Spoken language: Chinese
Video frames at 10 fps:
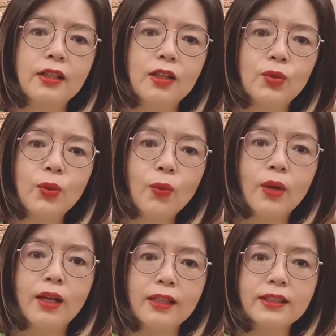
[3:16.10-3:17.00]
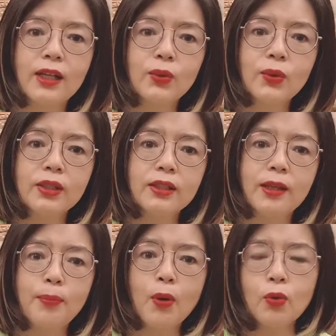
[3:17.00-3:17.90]
对我来讲，对我个人
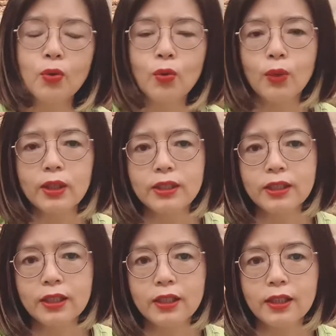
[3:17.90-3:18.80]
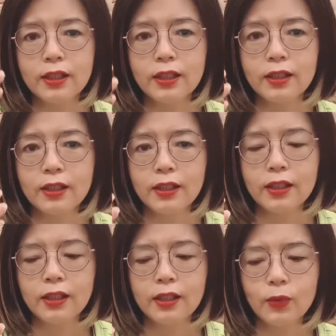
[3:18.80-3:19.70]
来，包括我的这个，
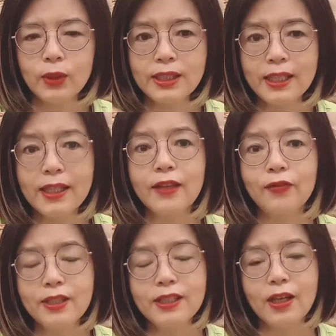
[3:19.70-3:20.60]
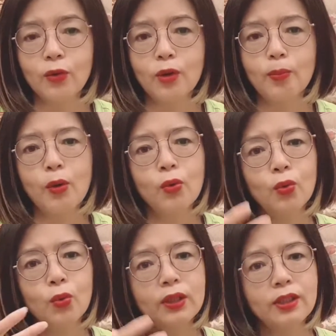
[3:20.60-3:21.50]
我以前也分享过，包
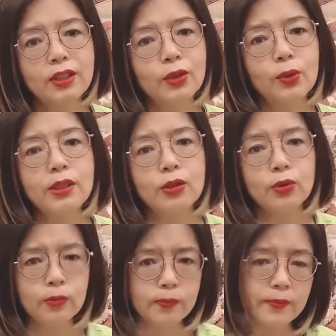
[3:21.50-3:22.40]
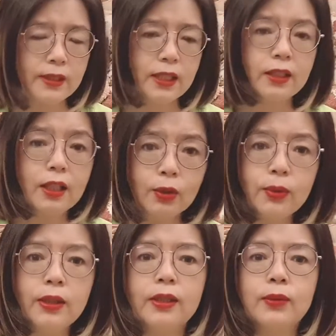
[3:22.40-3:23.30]
括我的这个退休内
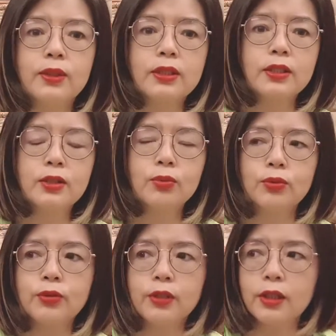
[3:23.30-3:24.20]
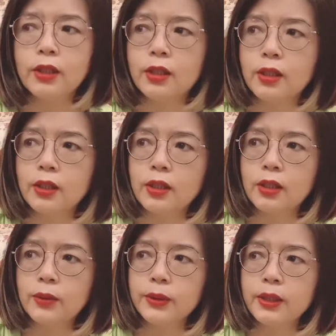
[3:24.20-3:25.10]
退，我四十五岁，
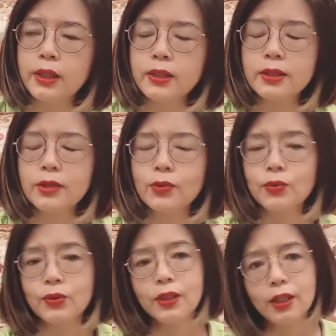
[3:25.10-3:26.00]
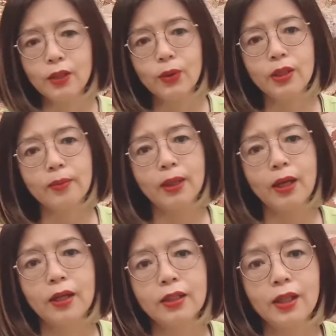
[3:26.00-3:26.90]
我应该是四十五岁内退的
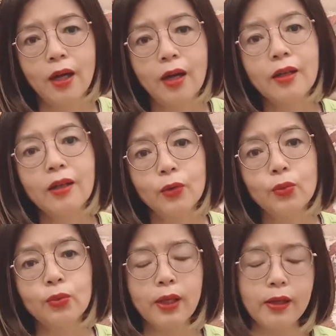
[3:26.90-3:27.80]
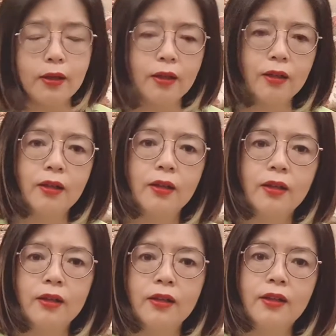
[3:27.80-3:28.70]
吧。二零零五年哈，
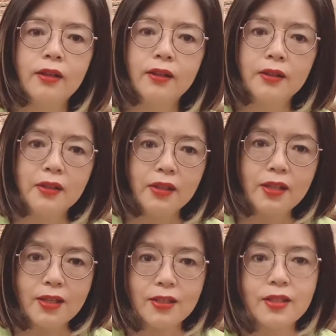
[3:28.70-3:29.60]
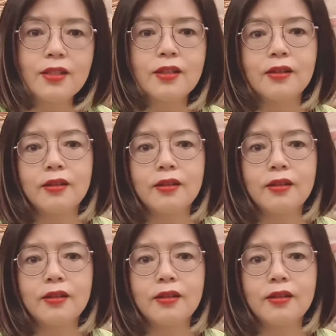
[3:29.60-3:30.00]
也是